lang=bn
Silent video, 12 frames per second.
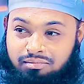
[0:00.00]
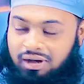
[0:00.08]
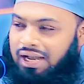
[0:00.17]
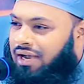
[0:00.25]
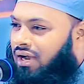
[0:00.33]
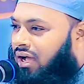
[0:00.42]

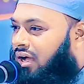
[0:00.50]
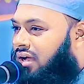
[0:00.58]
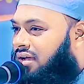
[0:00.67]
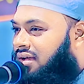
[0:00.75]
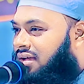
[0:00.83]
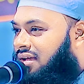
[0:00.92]
বলেন না
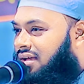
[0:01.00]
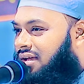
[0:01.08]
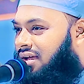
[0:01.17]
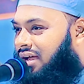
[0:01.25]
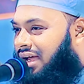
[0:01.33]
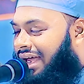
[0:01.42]

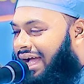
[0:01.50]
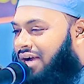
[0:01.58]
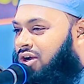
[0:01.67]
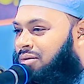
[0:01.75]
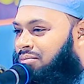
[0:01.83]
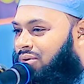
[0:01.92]
এক
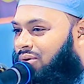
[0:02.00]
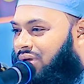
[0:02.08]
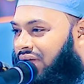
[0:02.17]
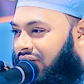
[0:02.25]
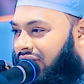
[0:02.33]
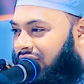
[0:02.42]
নম্বর
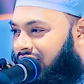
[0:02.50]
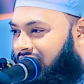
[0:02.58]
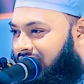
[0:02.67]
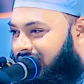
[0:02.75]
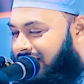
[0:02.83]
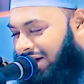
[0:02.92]
কি
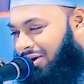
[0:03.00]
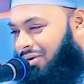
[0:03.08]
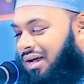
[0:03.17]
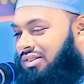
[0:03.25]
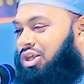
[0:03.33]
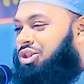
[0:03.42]

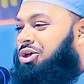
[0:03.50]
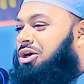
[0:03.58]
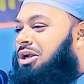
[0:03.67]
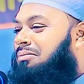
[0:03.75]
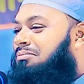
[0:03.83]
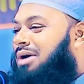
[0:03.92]
দ্বিতীয়
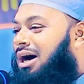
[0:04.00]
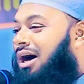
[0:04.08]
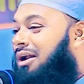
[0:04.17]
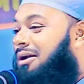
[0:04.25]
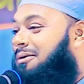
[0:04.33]
নম্বর